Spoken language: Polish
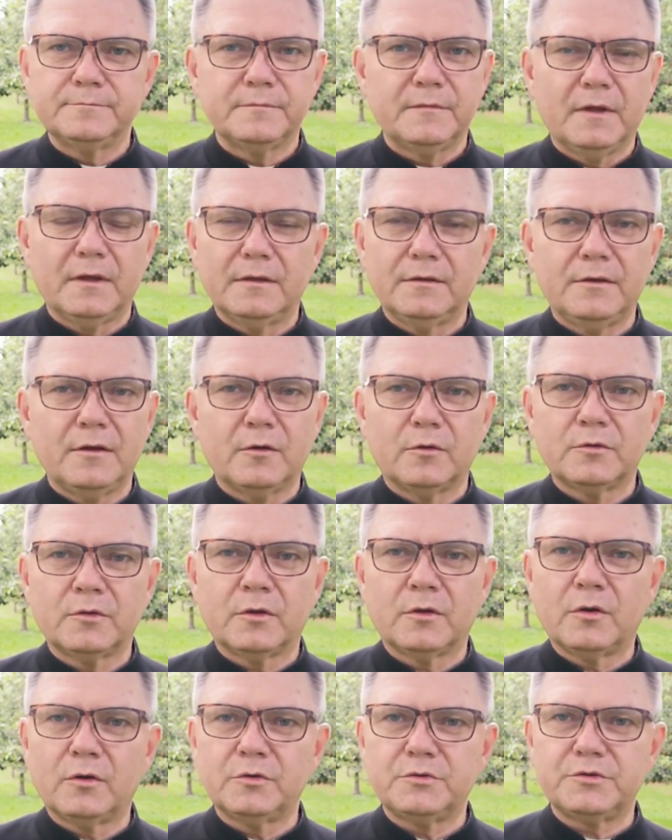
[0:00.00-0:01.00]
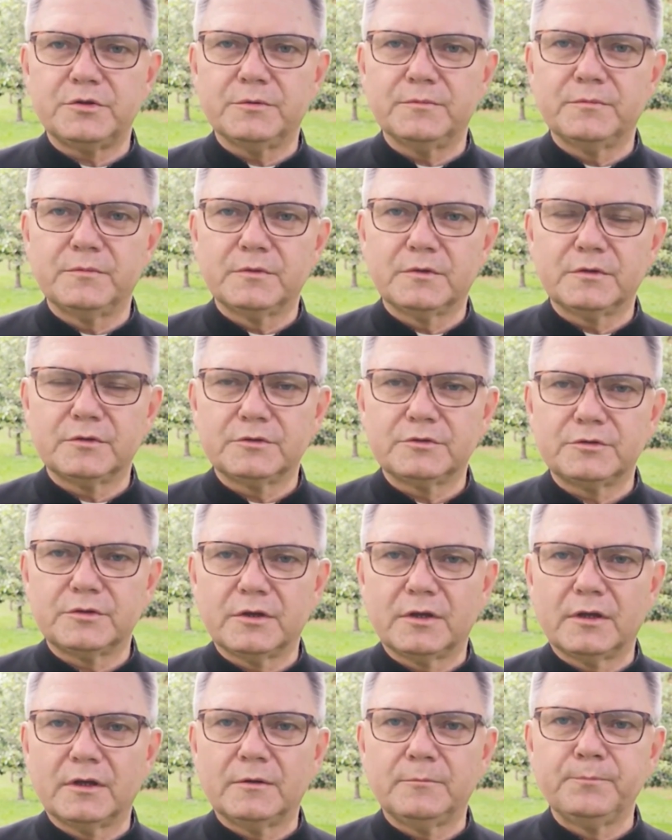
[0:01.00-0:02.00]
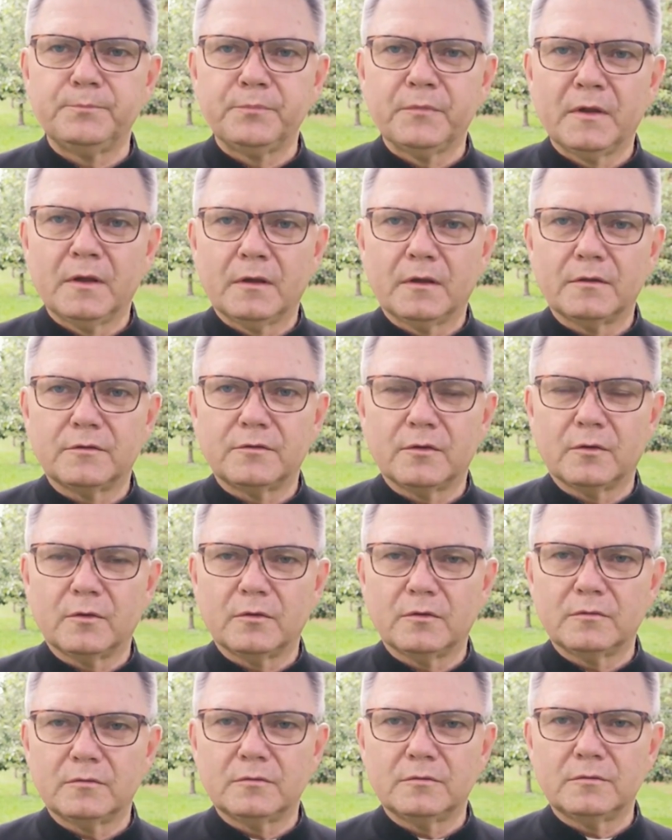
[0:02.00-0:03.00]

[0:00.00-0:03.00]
Nie, nie o to chodzi, że są,